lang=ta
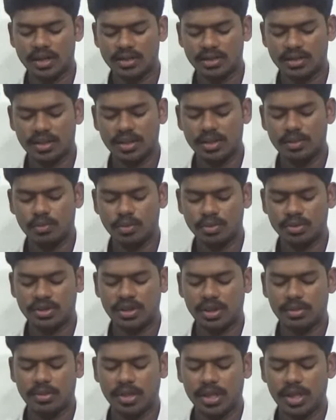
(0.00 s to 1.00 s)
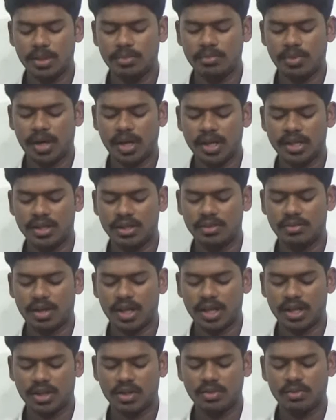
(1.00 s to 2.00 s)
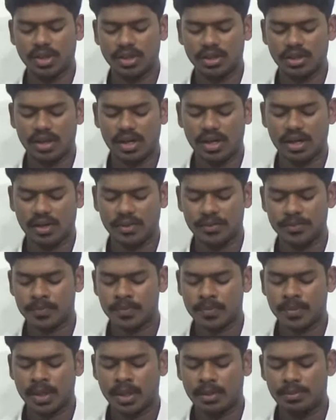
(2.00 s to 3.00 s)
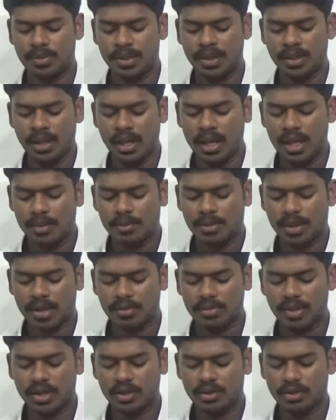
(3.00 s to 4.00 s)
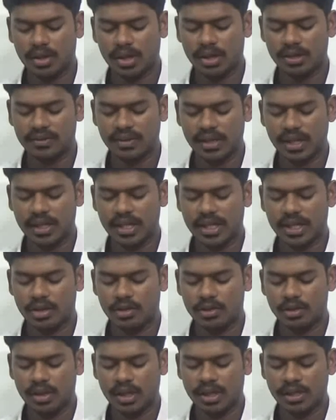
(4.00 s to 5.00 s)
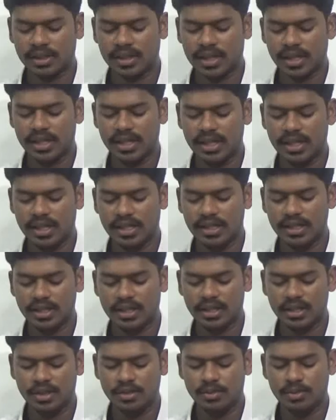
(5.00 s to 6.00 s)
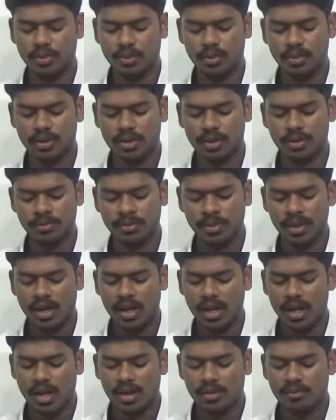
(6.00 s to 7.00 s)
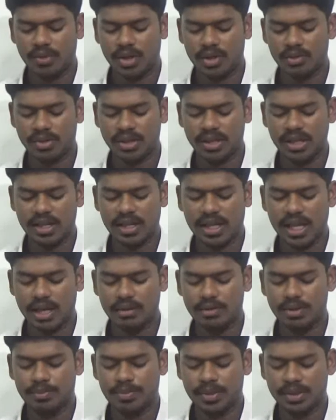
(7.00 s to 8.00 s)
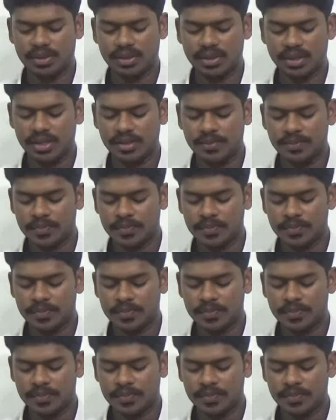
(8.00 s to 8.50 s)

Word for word: ஆற்று முத்தமிழையும் ஆய்ந்து வளர்த்து வந்தார் பின் பரமேஸ்வரன் சேனைகளுடன் கையிலையின் ஒன்றும் வருவதை கேள்விப்பட்டு